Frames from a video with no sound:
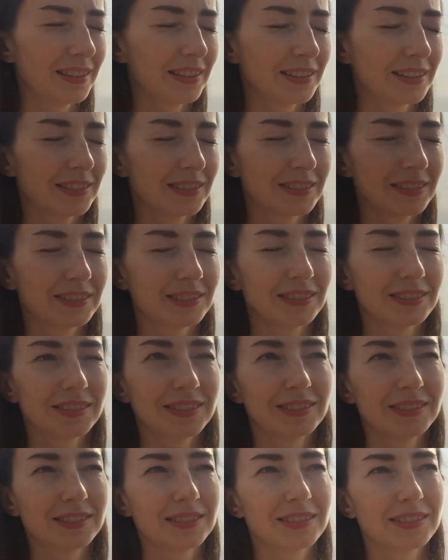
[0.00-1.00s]
а,
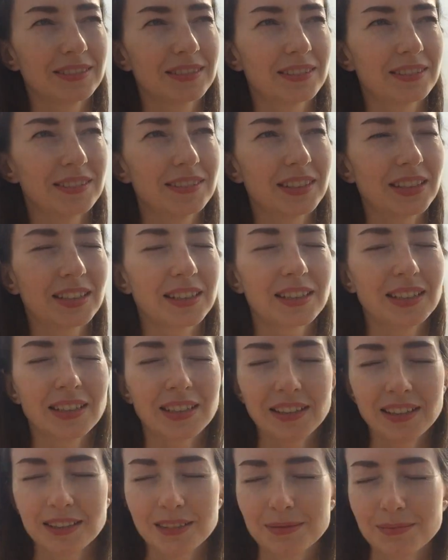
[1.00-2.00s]

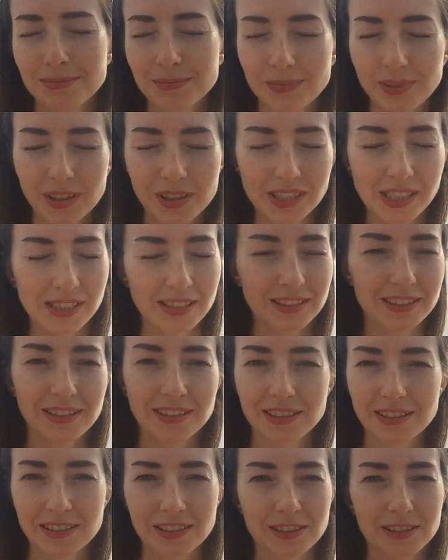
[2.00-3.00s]
такая
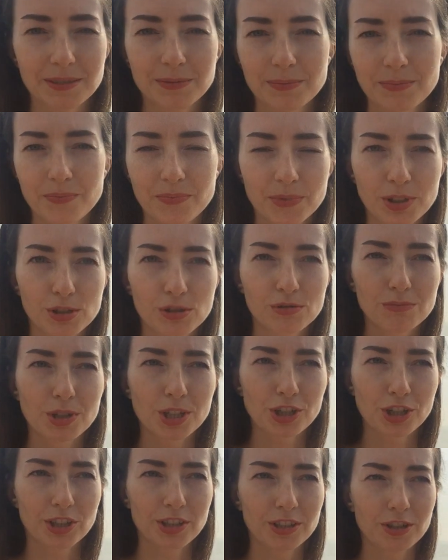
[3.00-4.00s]
разница
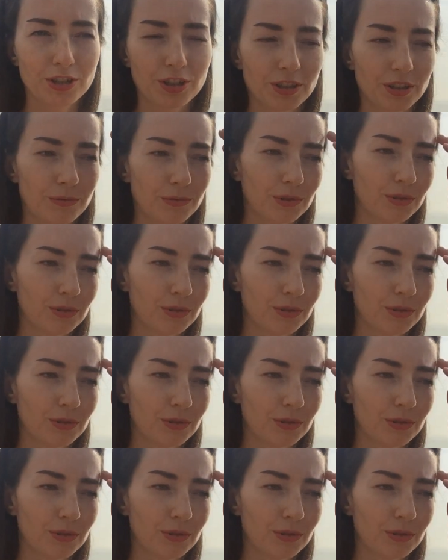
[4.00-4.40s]
сумасшедшая.